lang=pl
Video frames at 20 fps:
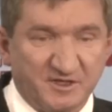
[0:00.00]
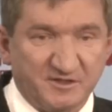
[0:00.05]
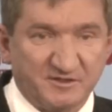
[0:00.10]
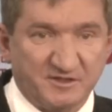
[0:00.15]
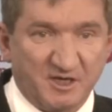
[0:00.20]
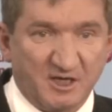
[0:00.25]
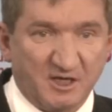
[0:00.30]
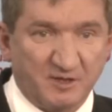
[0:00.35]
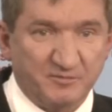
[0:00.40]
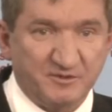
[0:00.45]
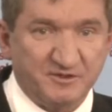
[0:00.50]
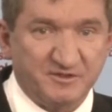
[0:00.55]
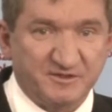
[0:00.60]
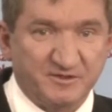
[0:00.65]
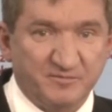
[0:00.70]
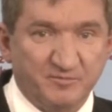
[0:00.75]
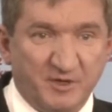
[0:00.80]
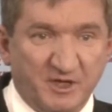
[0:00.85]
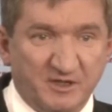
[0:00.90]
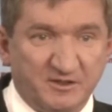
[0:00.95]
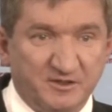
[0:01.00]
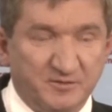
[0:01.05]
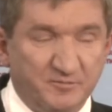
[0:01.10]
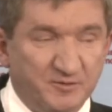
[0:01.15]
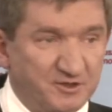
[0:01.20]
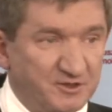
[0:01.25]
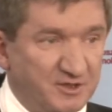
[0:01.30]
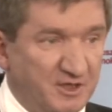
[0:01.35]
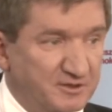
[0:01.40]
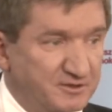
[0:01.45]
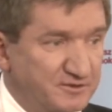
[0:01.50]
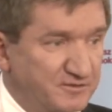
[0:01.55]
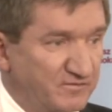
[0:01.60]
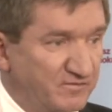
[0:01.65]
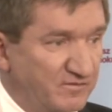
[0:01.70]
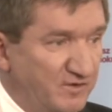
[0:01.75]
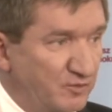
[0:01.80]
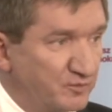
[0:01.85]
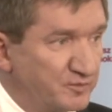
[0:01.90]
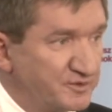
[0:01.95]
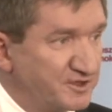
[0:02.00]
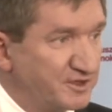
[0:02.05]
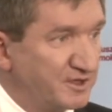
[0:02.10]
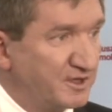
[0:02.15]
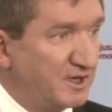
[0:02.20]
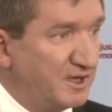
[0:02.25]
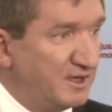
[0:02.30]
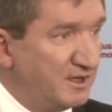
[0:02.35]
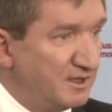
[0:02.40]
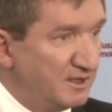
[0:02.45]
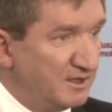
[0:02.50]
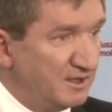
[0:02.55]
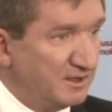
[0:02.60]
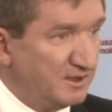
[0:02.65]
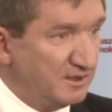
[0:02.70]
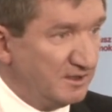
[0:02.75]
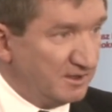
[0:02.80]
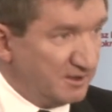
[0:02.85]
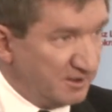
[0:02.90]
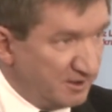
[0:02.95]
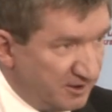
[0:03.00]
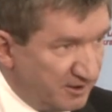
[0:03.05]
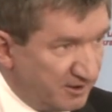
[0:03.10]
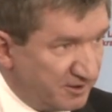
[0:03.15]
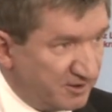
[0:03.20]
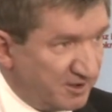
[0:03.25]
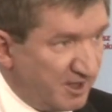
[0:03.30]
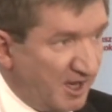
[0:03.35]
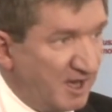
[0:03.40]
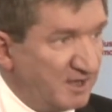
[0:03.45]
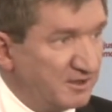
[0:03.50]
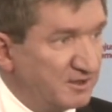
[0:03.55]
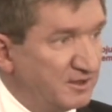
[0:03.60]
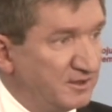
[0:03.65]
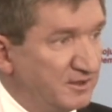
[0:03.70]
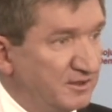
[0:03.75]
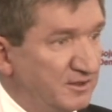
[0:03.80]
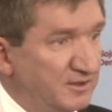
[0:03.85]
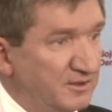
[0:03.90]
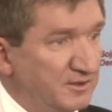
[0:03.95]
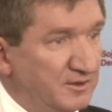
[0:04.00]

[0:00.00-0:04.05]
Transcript: zaskarbić sympatii mieszkańców Wałbrzycha, e, tak